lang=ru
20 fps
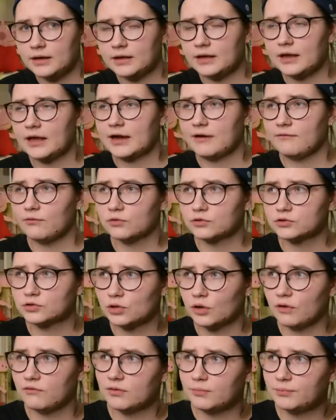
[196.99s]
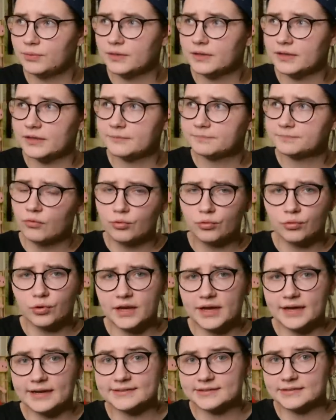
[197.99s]
И для кого слово было
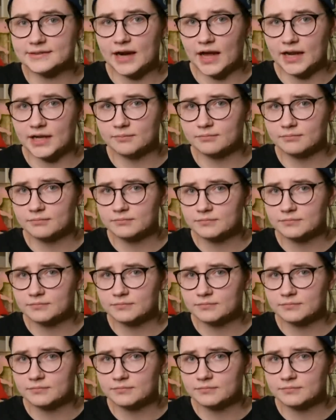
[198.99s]
укулеле странным,